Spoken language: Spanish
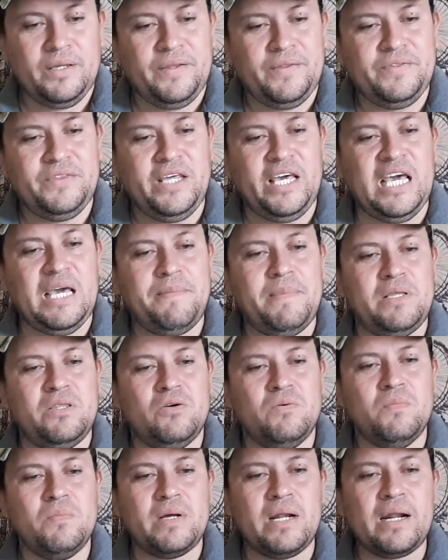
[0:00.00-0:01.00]
Déjeme
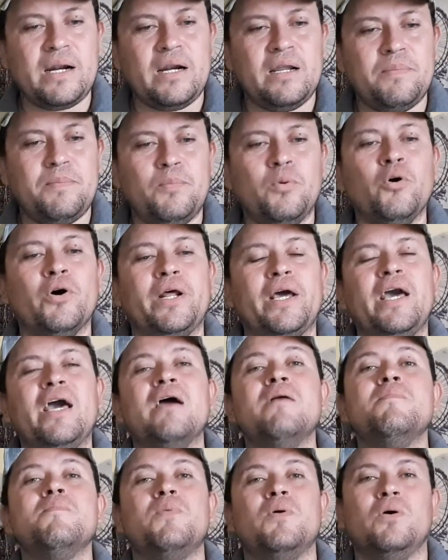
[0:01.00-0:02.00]
nombrarle, por
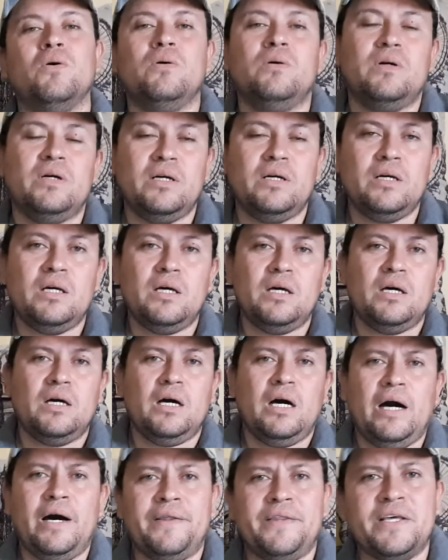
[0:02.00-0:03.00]
ejemplo,
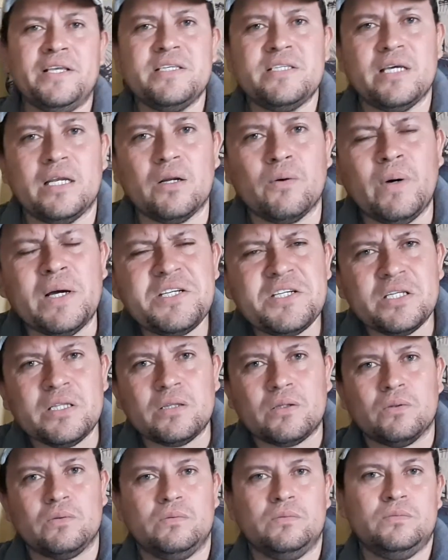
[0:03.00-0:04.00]
a Denzel
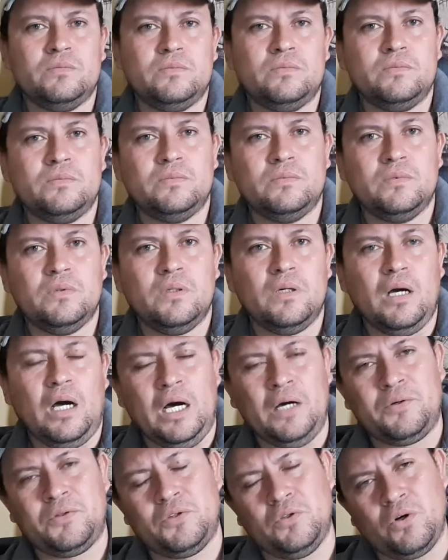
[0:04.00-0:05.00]
Washington,
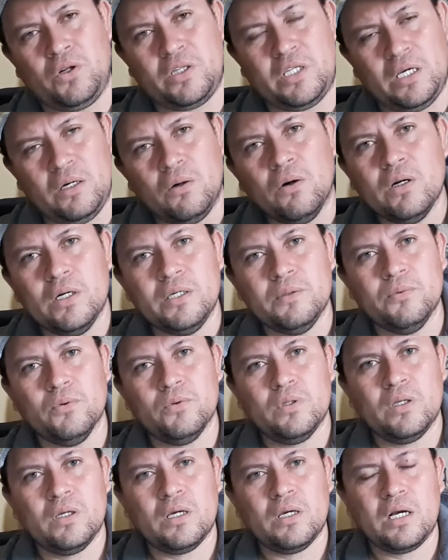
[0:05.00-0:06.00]
actor de Hollywood
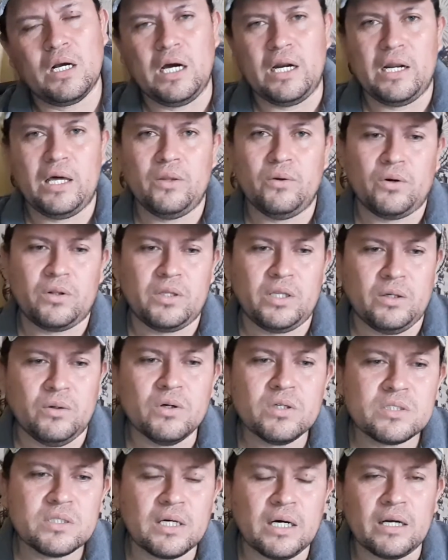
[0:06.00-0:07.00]
ganador de
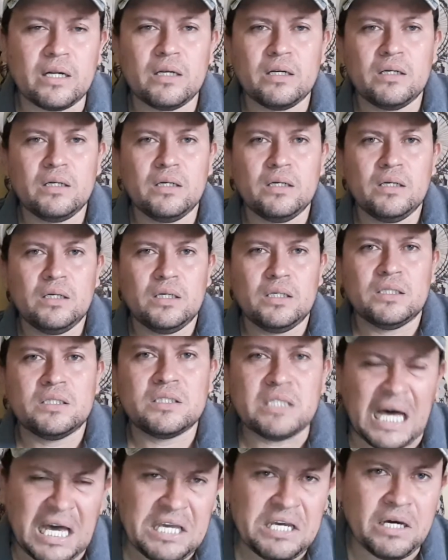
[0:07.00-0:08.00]
Oscar,
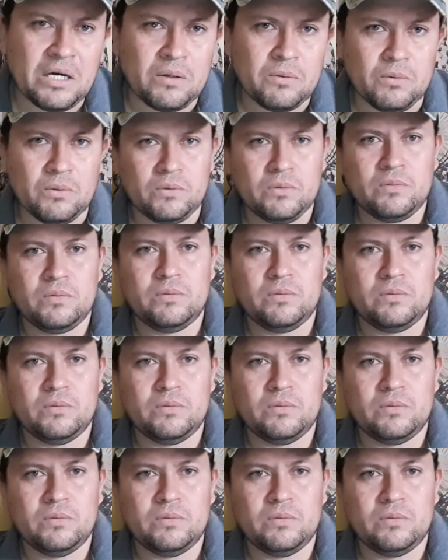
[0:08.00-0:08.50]
Tiger Wood.